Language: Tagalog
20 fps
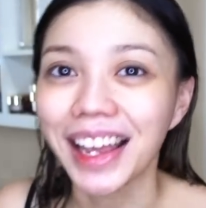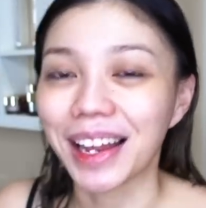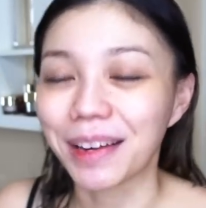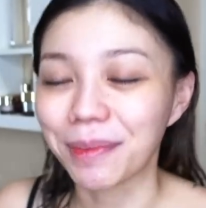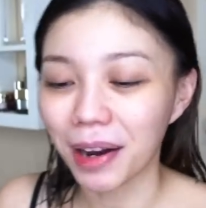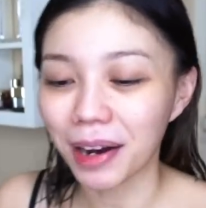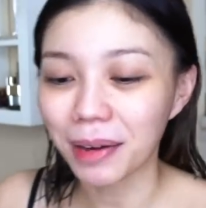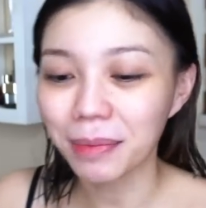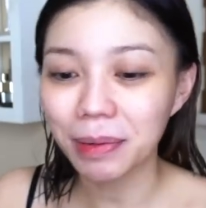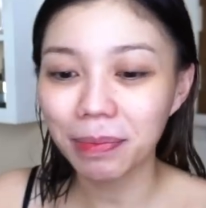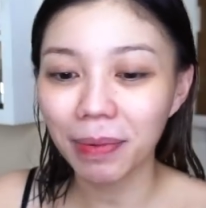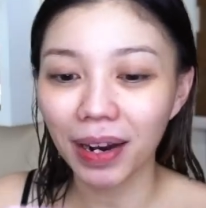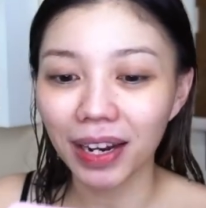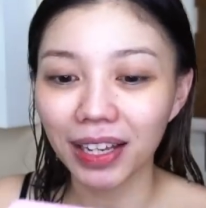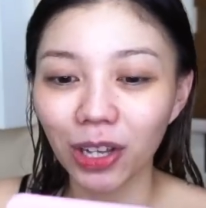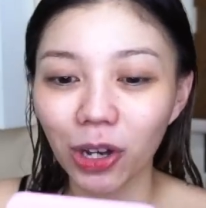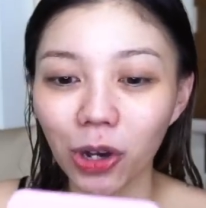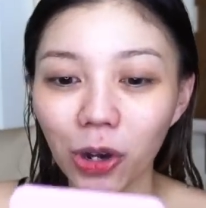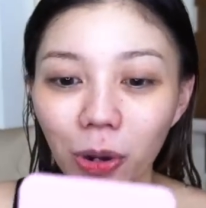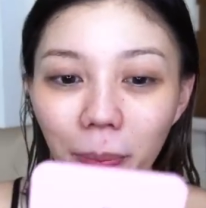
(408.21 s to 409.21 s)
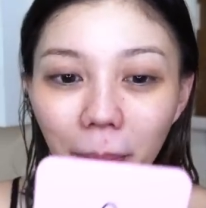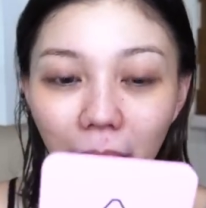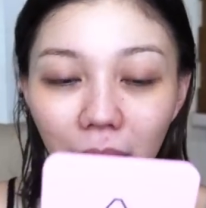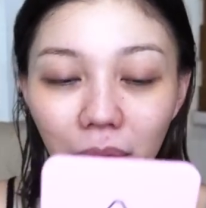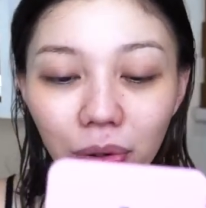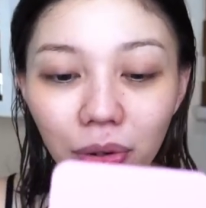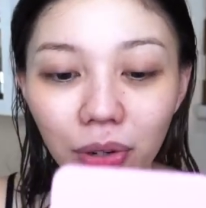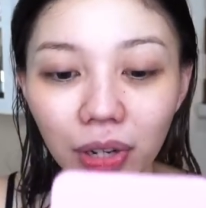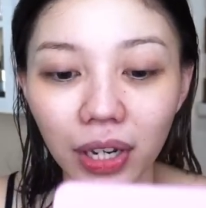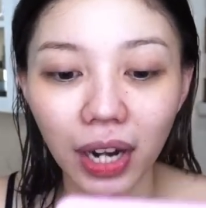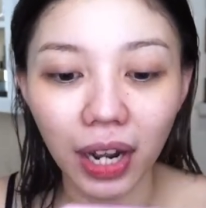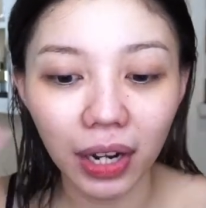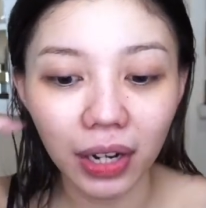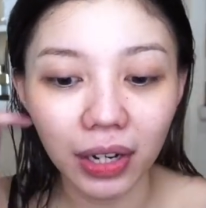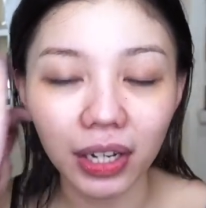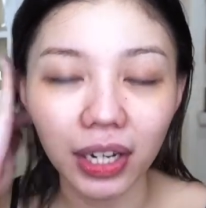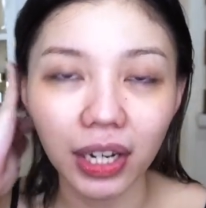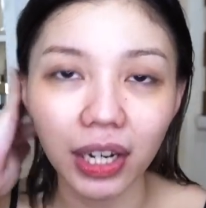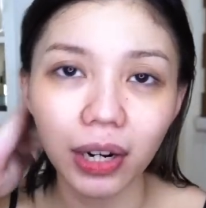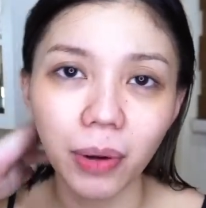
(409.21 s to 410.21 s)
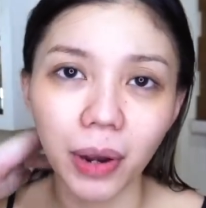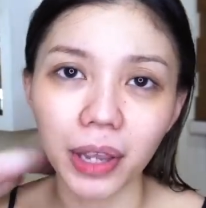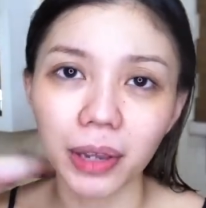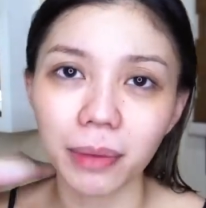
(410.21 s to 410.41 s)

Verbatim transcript: Ayan, para mapakita ko kung paano ko gina ginawa